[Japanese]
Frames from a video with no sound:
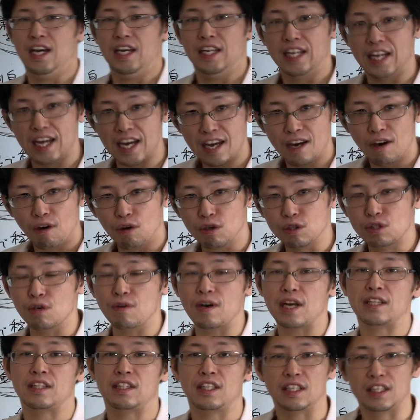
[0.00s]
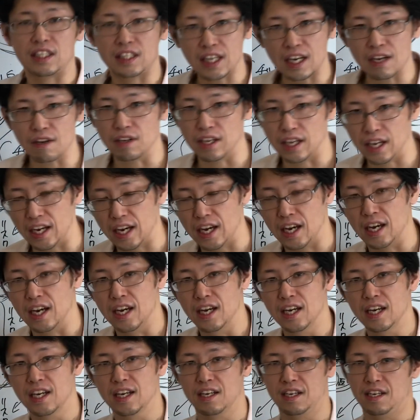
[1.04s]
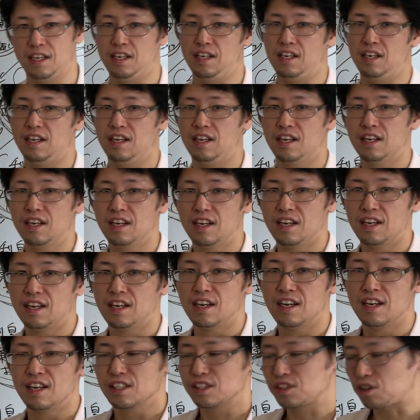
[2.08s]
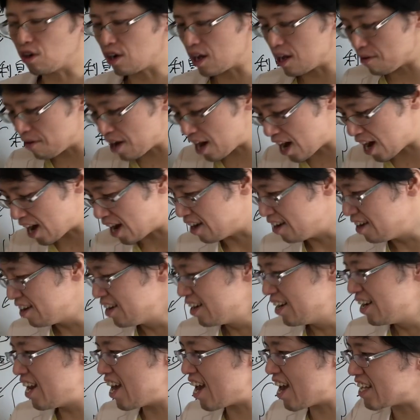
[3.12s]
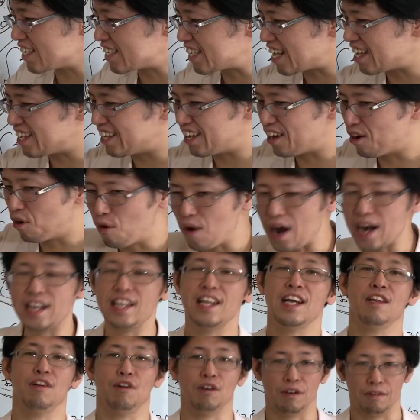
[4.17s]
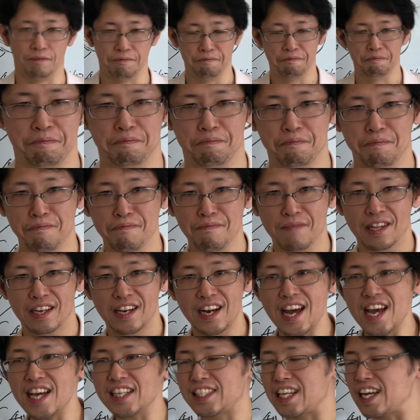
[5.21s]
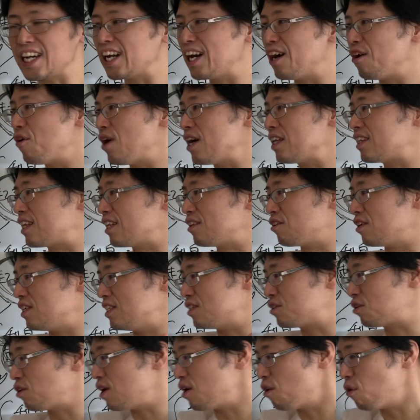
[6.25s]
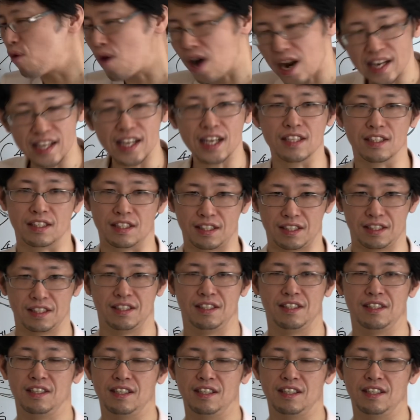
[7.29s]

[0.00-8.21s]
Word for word: ね、教わってきたよね。それは、冷戦で終わりなの。冷戦が終わった時にそれ終わりなんです。